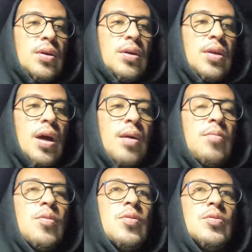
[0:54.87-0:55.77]
y
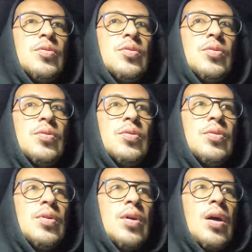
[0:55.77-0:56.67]
dejamos
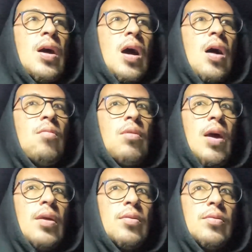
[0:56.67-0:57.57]
a un
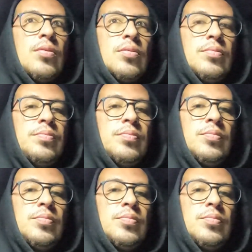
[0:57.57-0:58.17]
lado, ¿no?